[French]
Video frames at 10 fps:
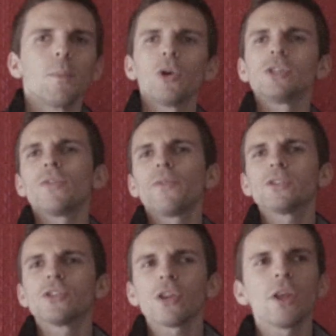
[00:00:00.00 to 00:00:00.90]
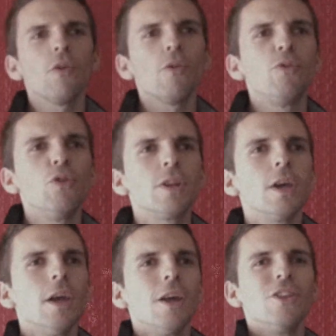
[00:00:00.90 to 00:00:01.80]
Bon les enfants, prenez votre flûte
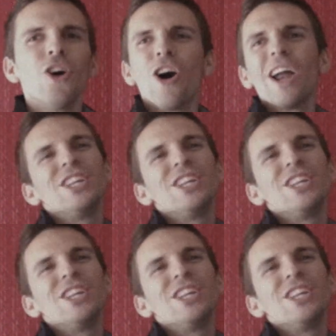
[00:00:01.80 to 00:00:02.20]
et... Non, je